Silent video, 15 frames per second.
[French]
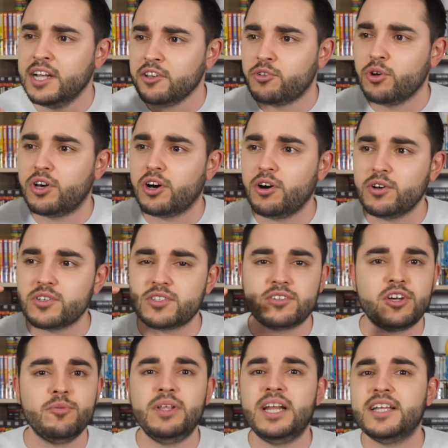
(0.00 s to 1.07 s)
que Cross,
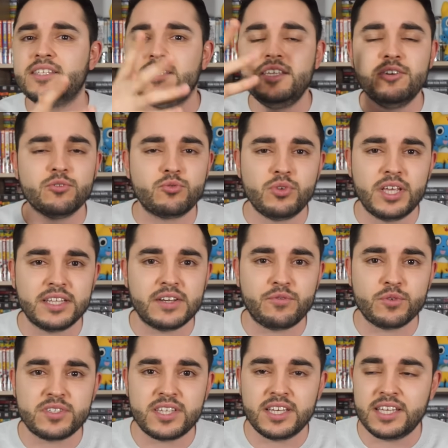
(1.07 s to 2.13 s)
comme il a dit en tout cas
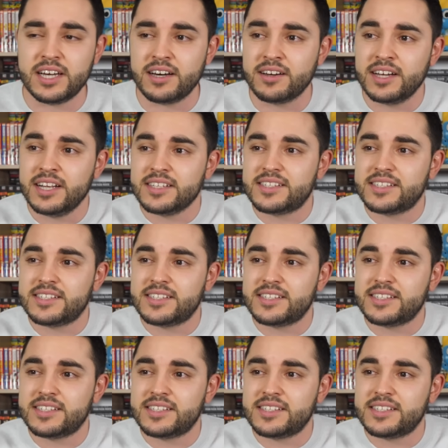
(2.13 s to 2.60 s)
d'Afonseca,